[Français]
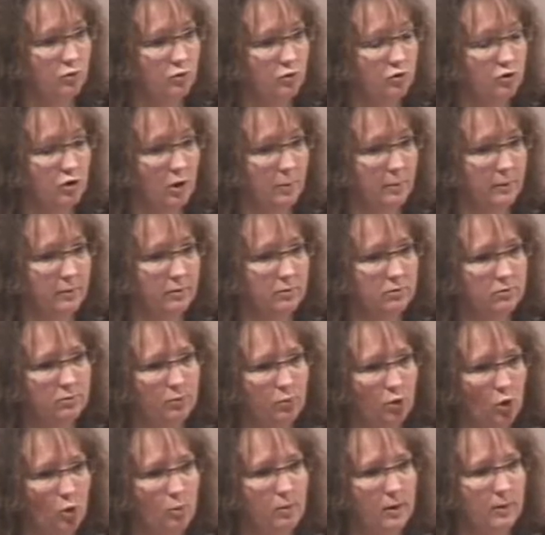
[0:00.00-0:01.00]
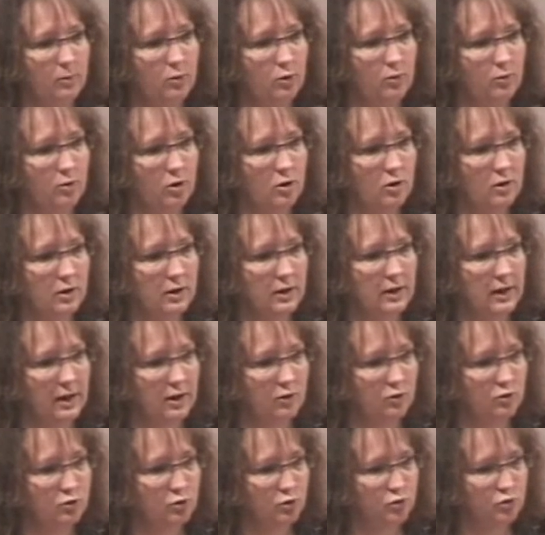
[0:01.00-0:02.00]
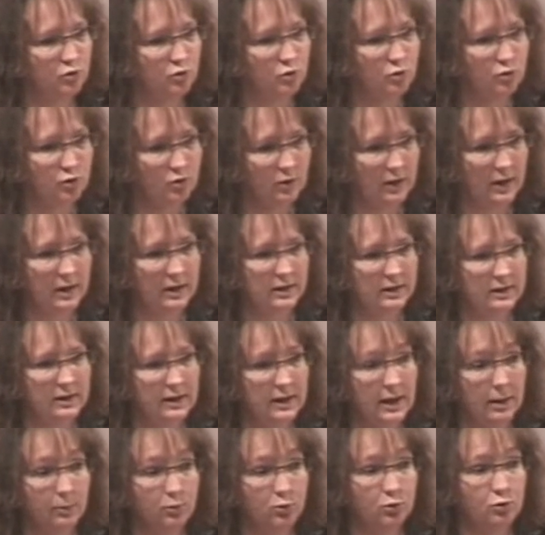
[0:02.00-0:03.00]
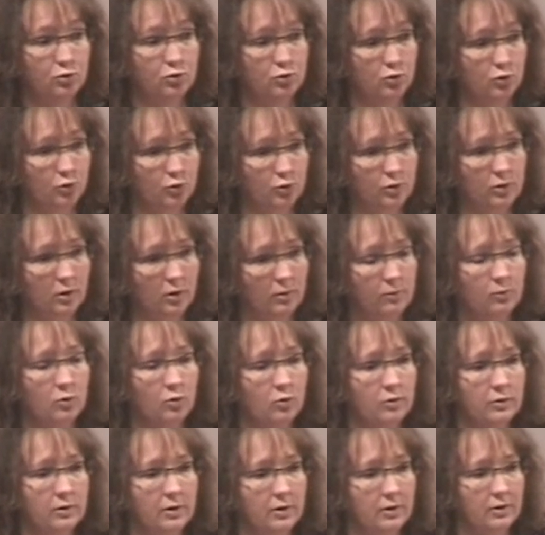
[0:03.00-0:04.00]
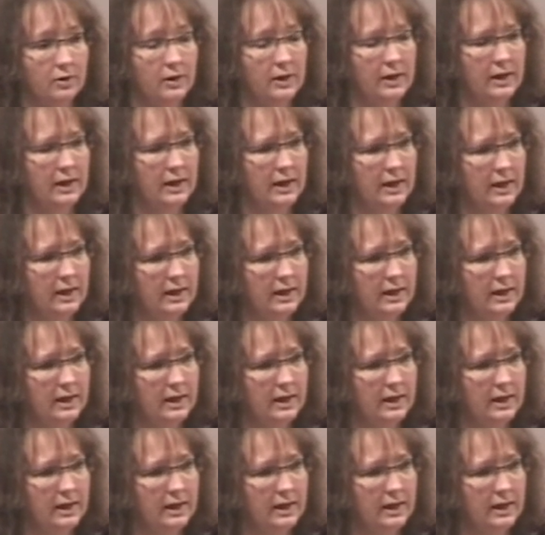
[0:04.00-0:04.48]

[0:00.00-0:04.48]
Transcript: sommes probablement la ressource culturelle qui est la plus lue dans le monde et